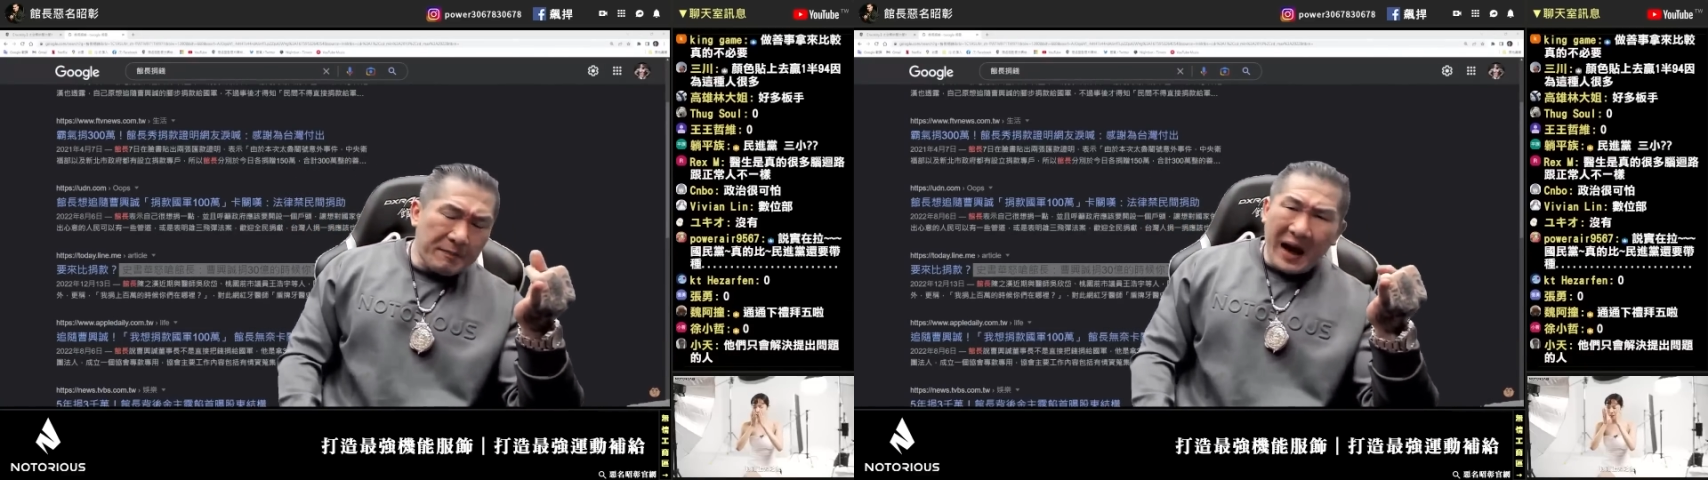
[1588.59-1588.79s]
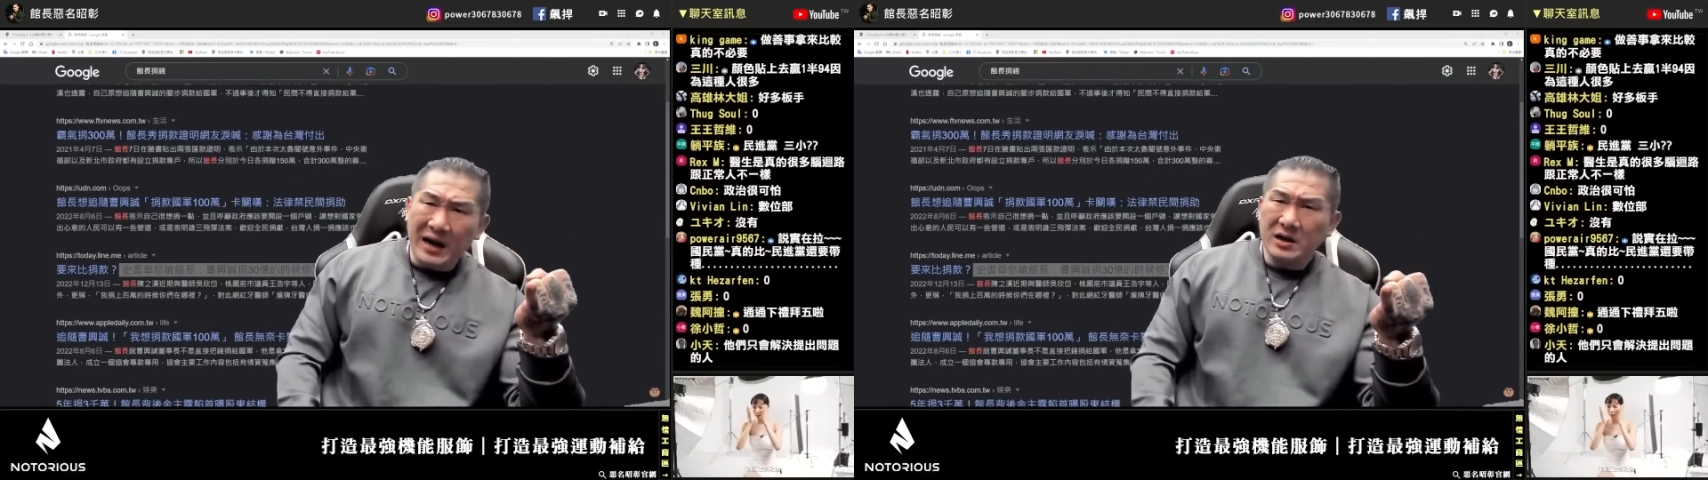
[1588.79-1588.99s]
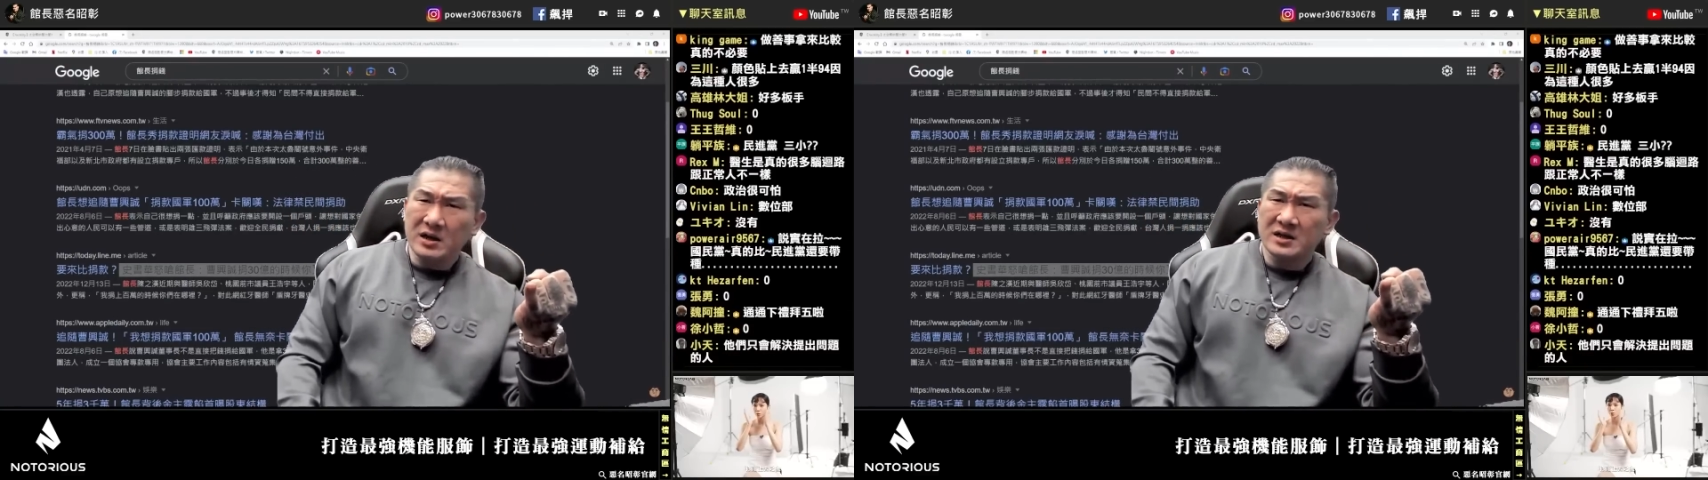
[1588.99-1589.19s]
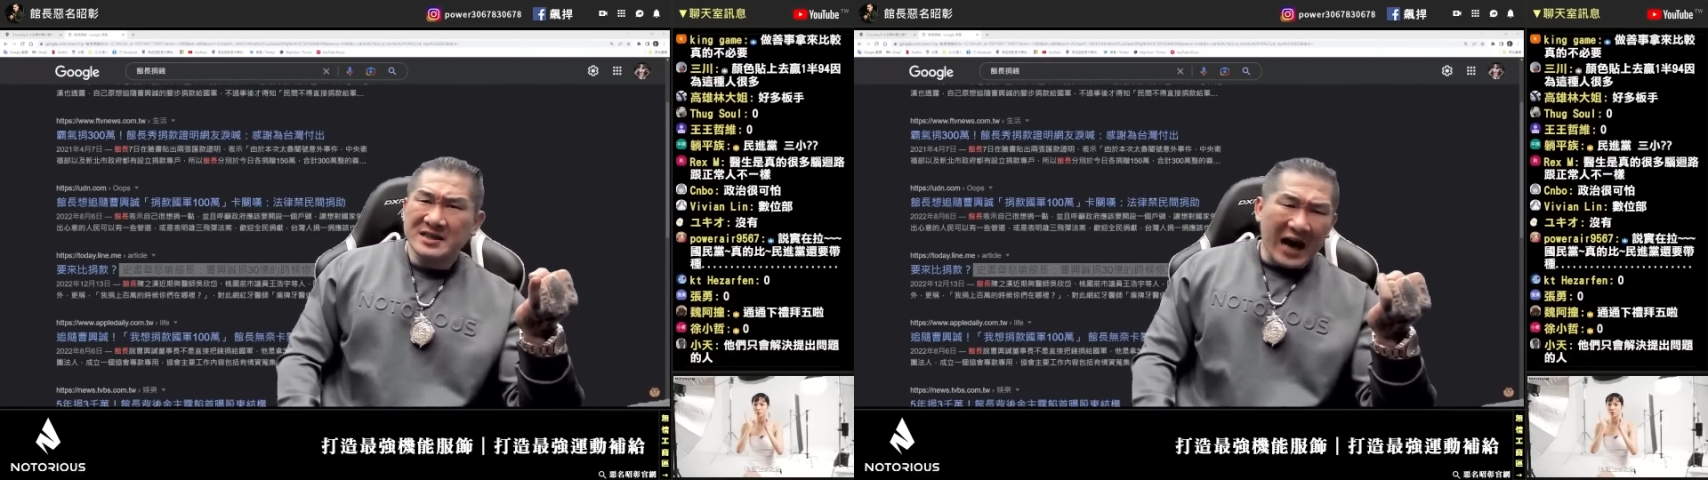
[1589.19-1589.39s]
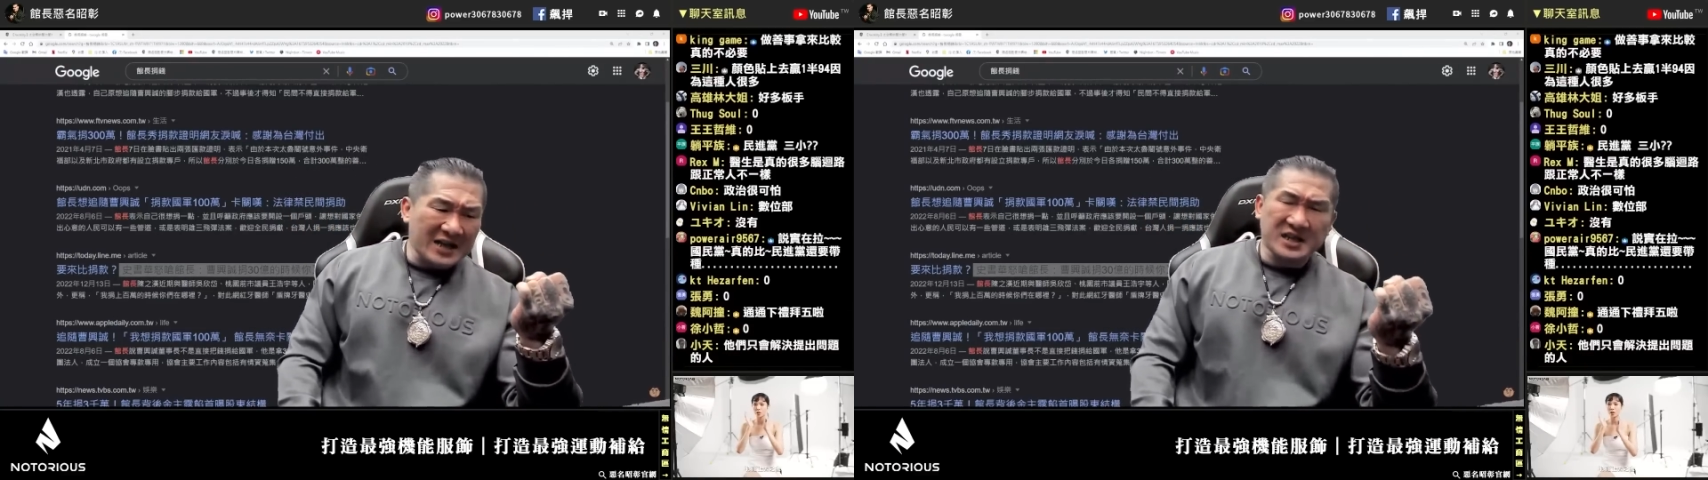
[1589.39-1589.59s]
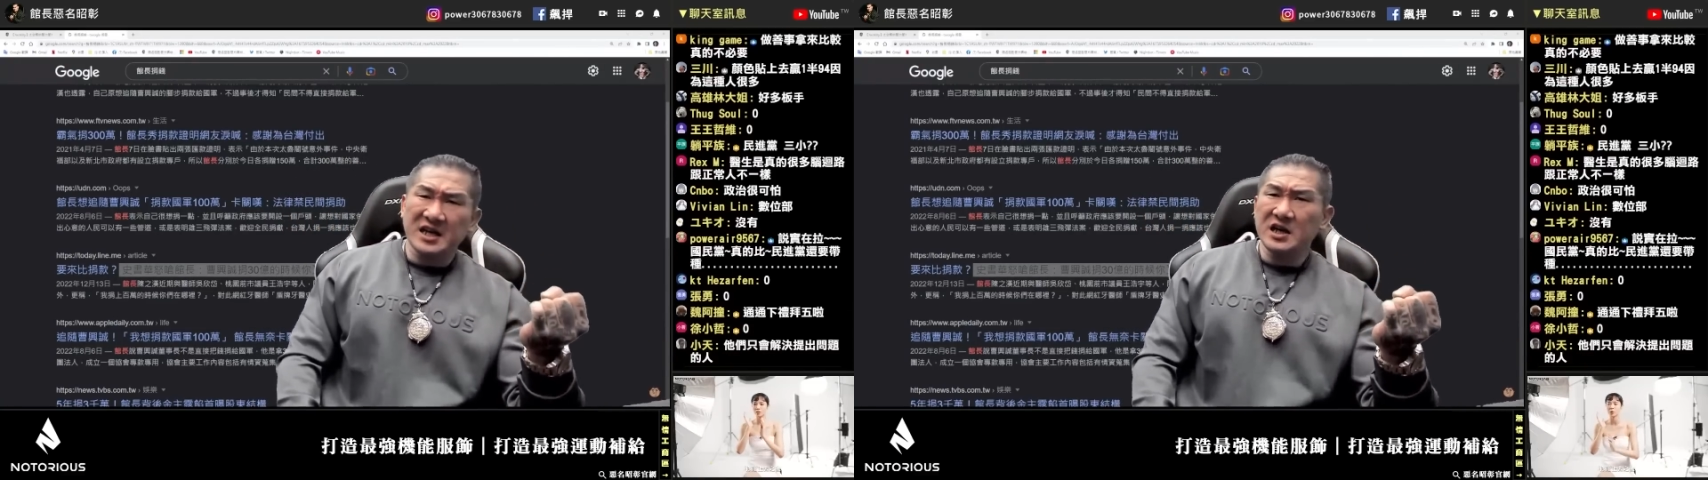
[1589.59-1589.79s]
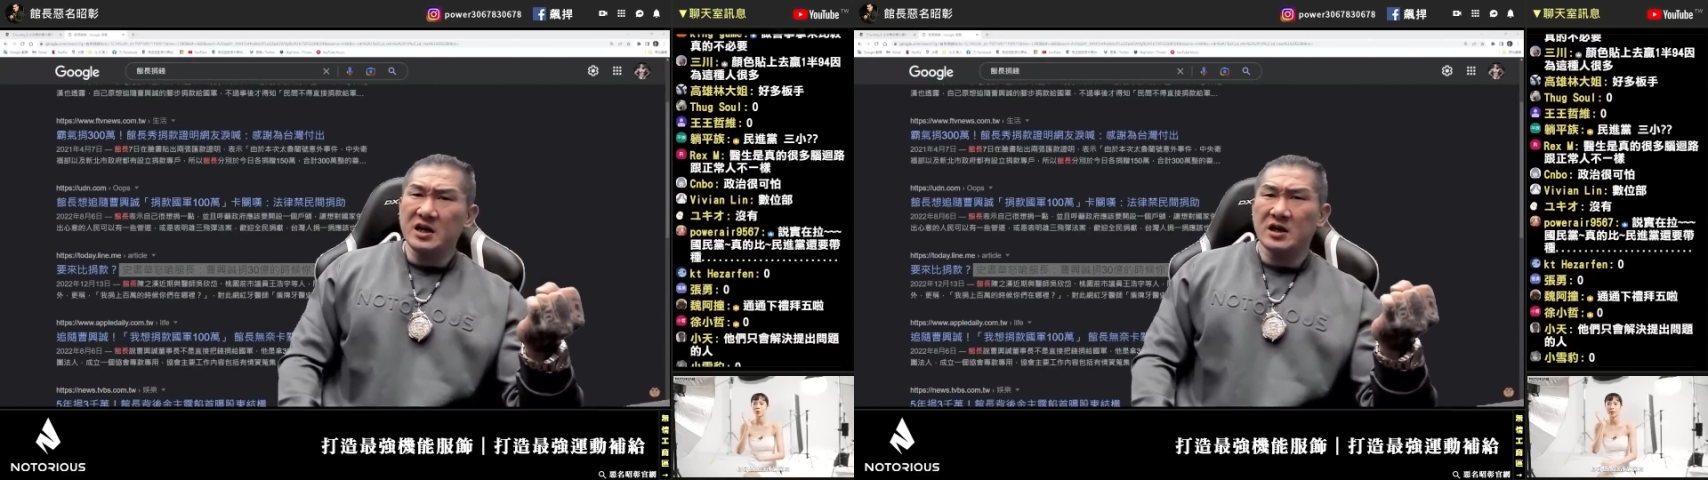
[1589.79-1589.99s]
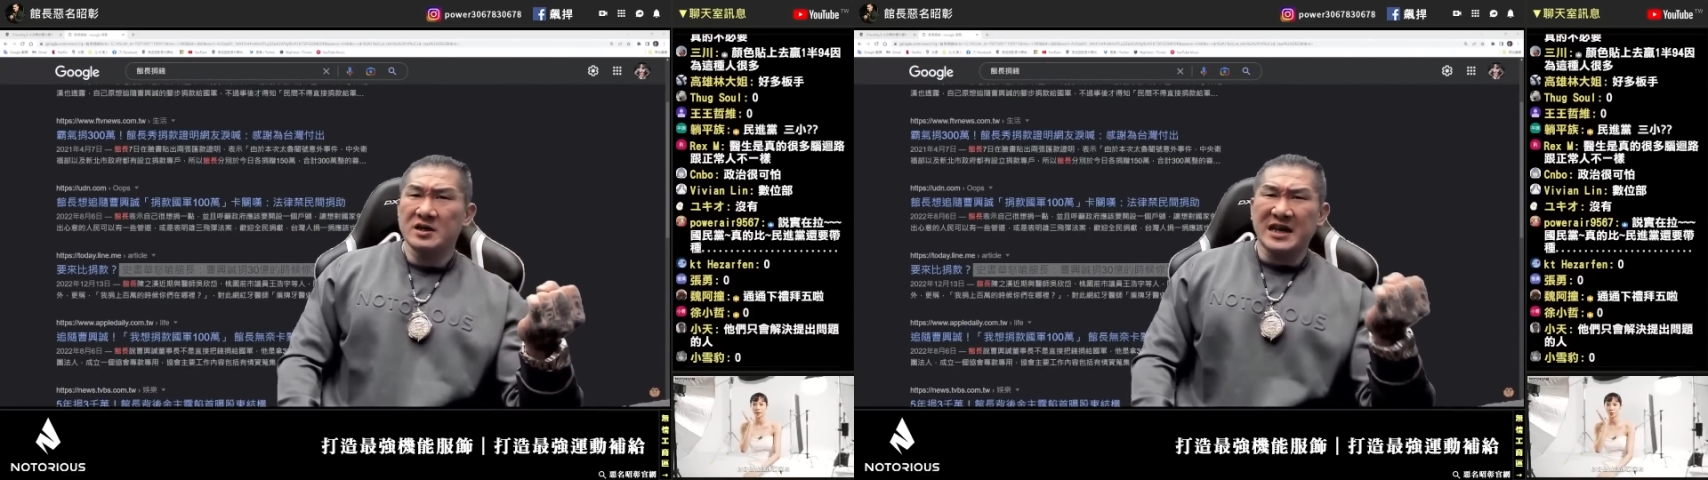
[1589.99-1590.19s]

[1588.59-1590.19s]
帮诈欺